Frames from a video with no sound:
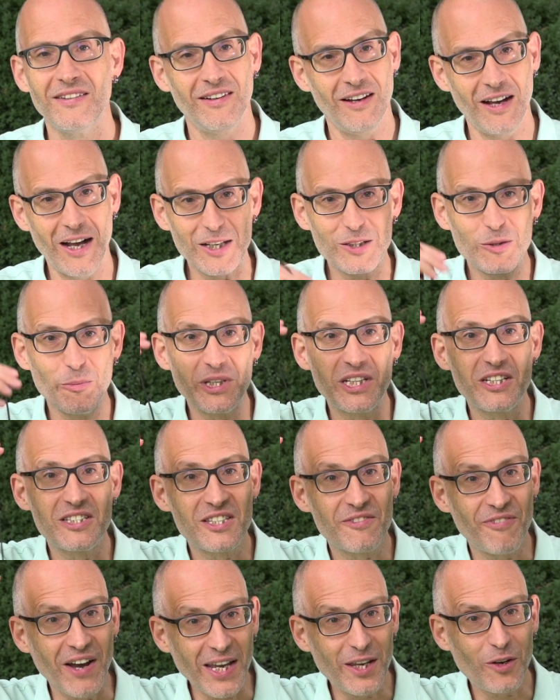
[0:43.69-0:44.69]
also mit
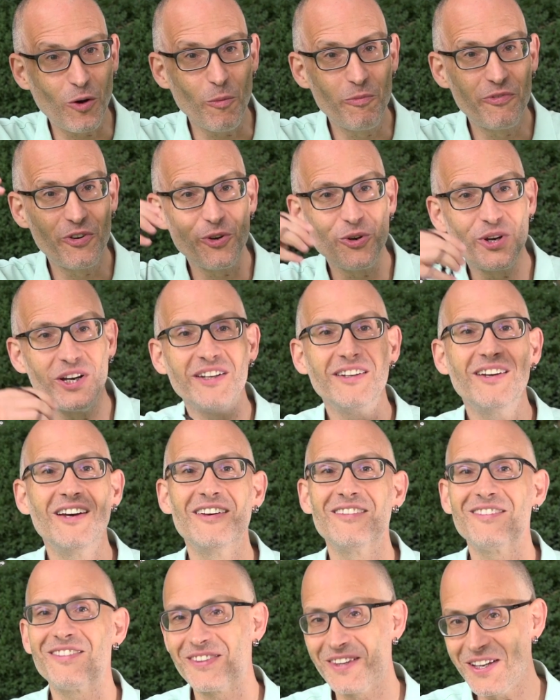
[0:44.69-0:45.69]
zwei Kopfhörern,
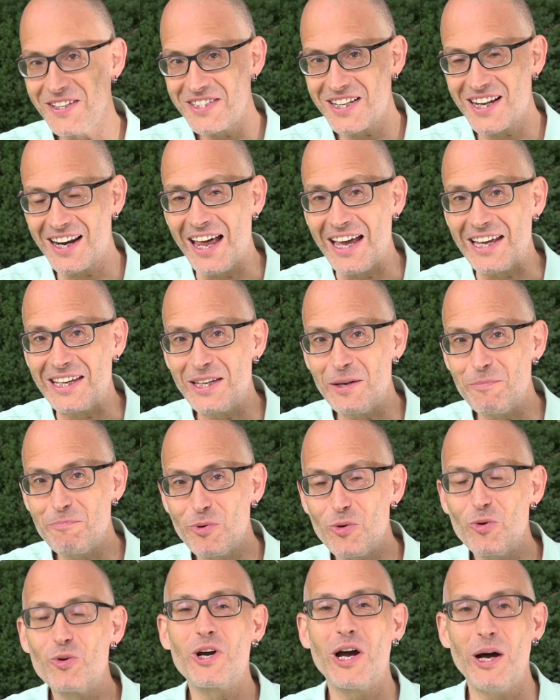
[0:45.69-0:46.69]
das gleiche
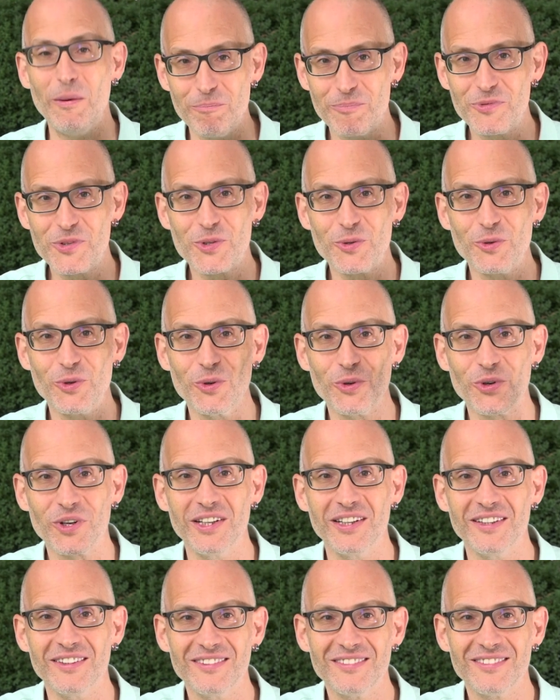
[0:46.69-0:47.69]
Programm zu hören.